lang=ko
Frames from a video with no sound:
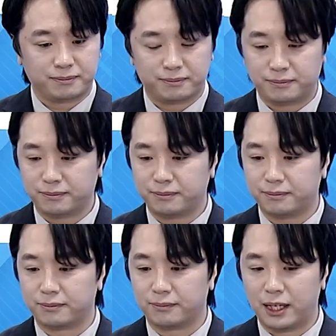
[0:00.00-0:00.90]
네.
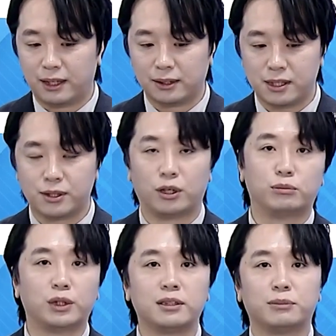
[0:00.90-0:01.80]
네, 안녕하세요.
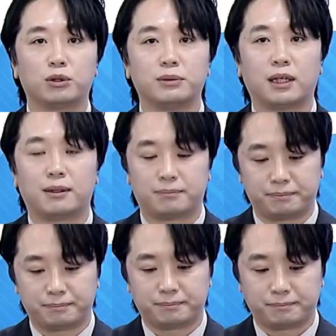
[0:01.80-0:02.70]
문현진 멘토입니다.
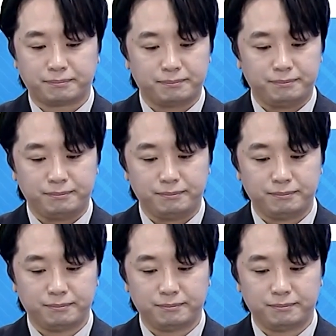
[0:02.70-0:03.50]
네,